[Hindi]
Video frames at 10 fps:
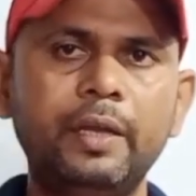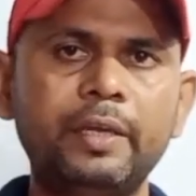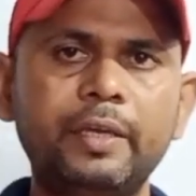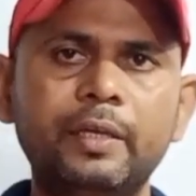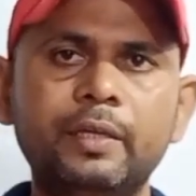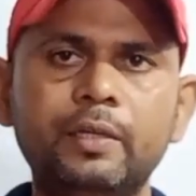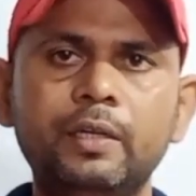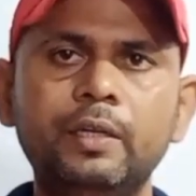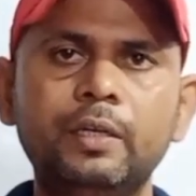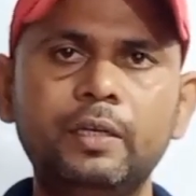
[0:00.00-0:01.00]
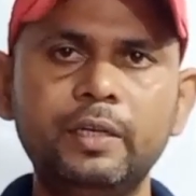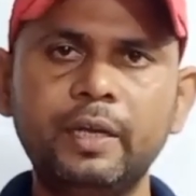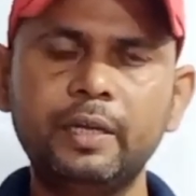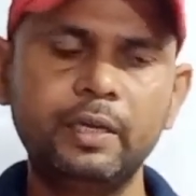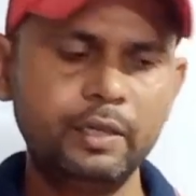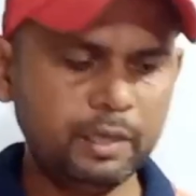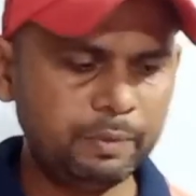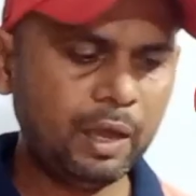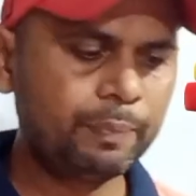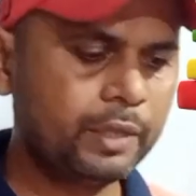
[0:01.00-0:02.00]
नहीं है ठीक है ये
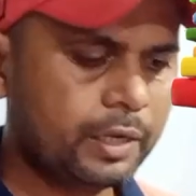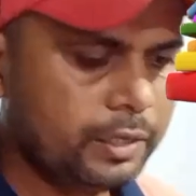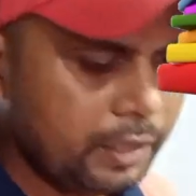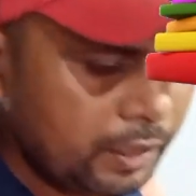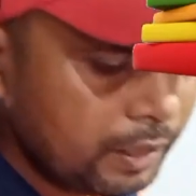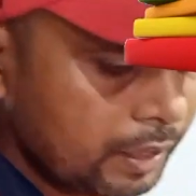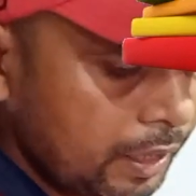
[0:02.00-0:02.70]
भी आप देख लिए